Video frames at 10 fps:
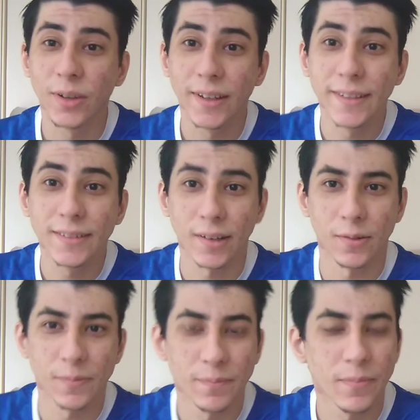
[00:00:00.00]
Então,
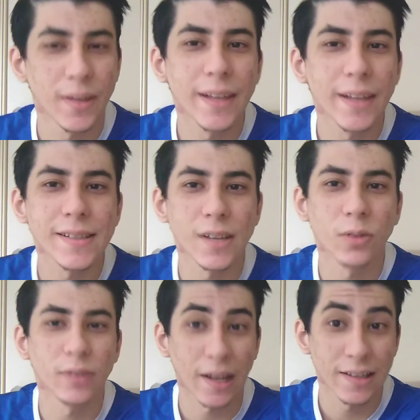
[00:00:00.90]
esse é o
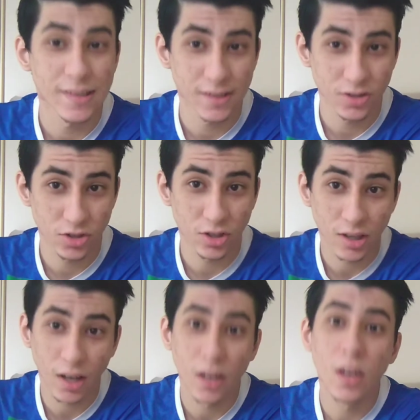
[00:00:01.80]
Thales Indica,
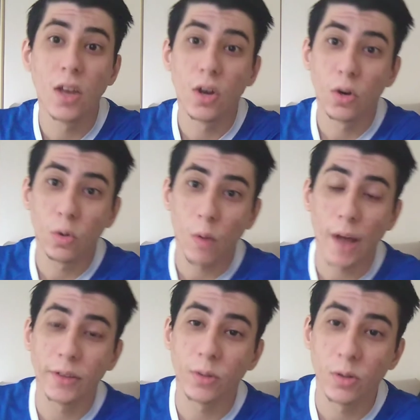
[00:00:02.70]
o
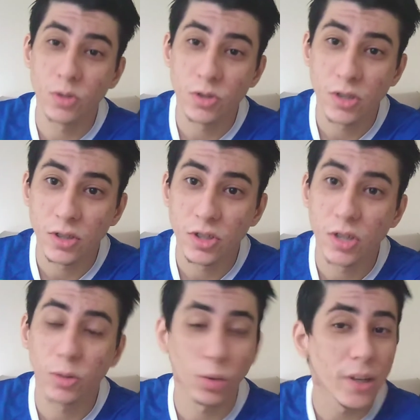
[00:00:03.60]
quadro onde eu te
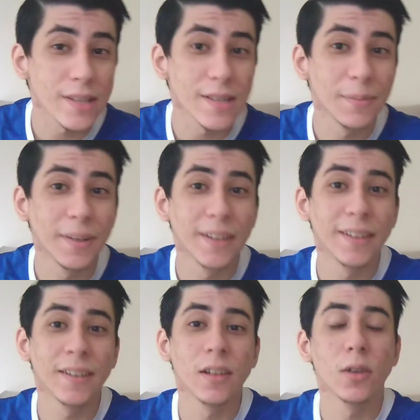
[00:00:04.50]
indico toda
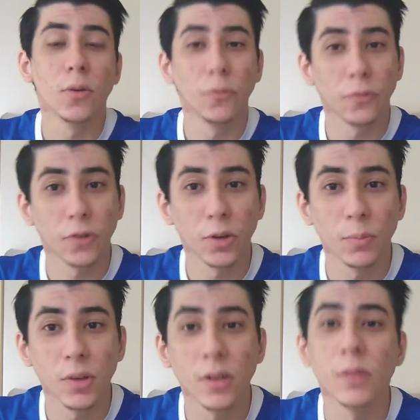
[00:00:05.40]
semana um
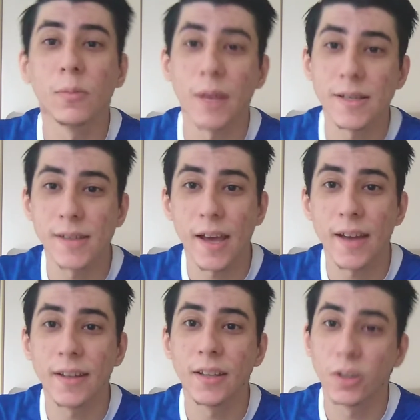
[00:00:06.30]
filme, uma
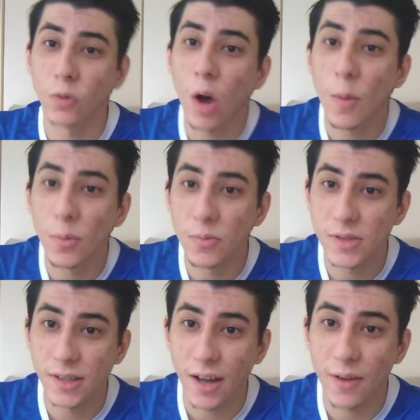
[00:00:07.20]
série e um álbum
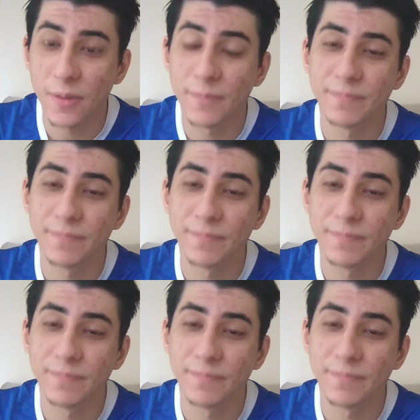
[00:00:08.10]
musical.